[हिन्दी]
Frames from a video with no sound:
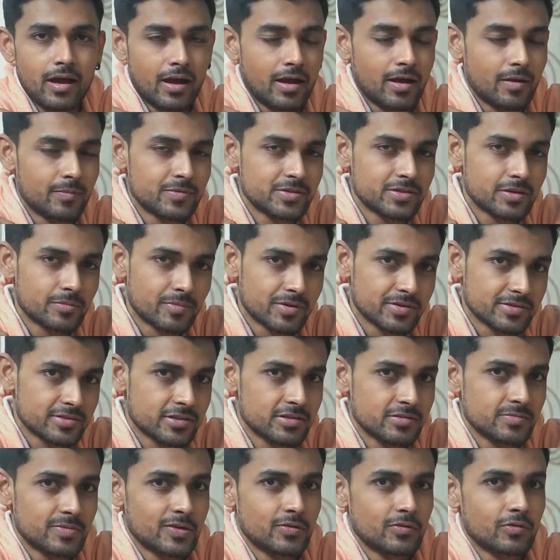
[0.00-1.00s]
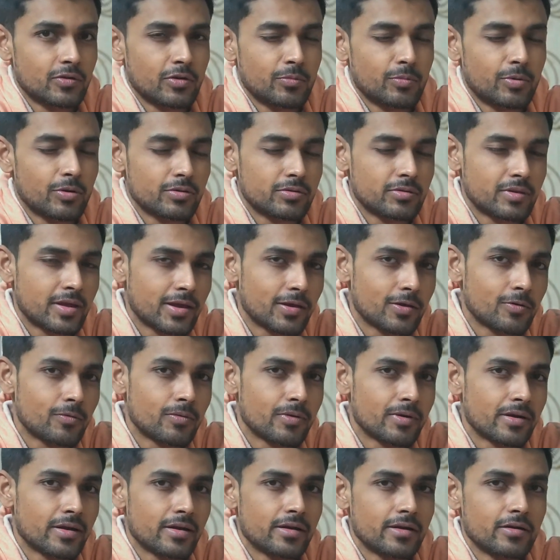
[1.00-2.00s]
एब्स के मसल भी थोड़े बहुत थिक
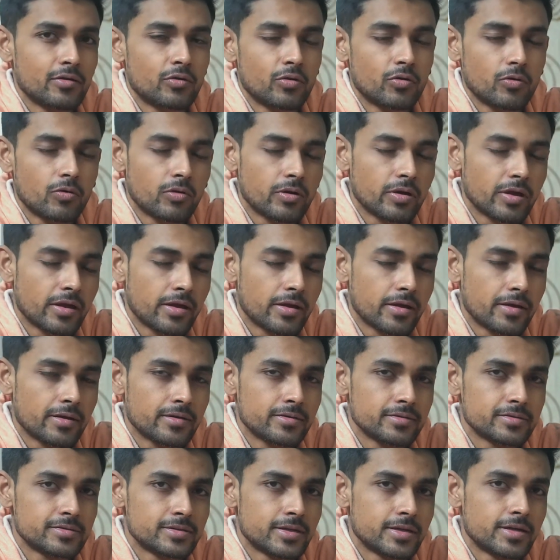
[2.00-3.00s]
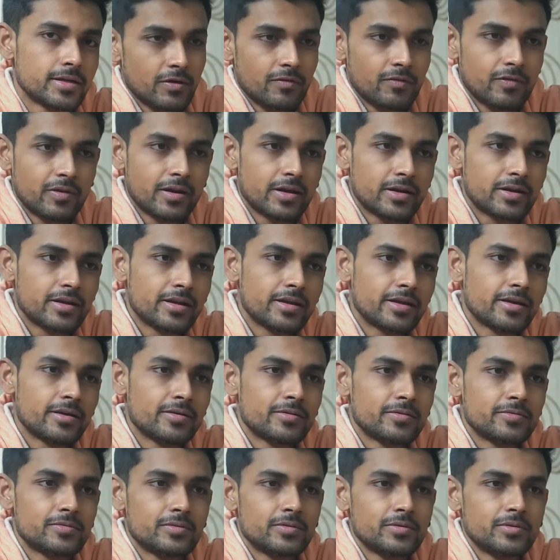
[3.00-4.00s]
हुए हैं ग्रो किए हैं डेफिनेटली
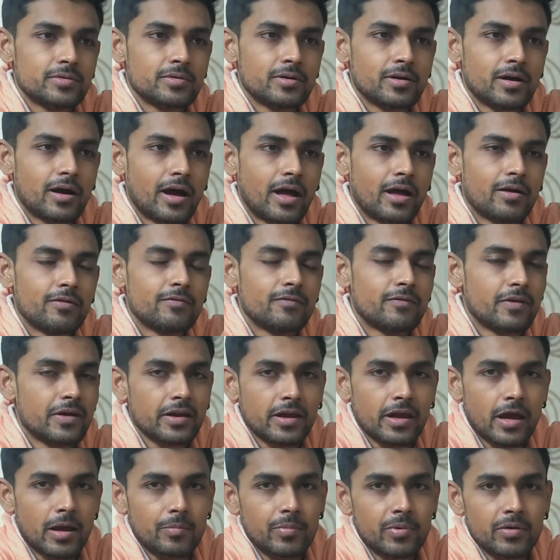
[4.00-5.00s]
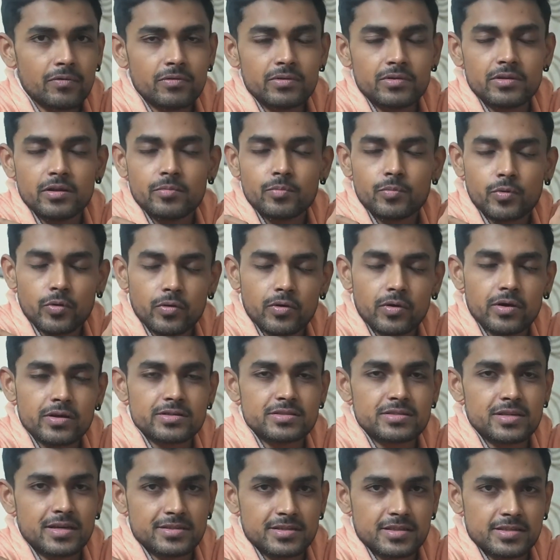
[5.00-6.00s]
आई एम वेरी हैप्पी विद द
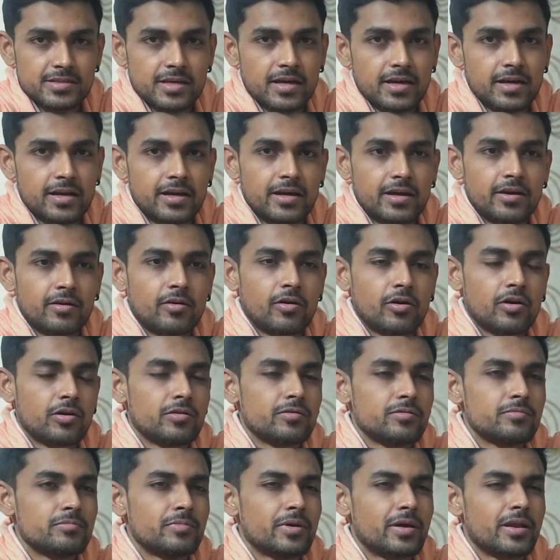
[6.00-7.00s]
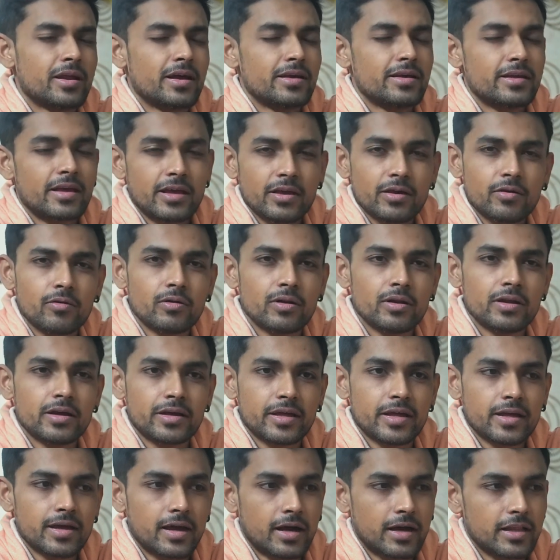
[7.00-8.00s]
प्रोग्रेस जैसा जा रहा है और मेरा यही गोल है
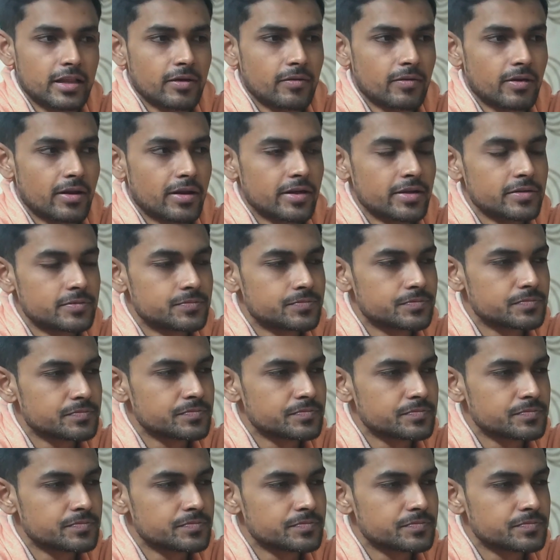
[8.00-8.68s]
कि आने वाले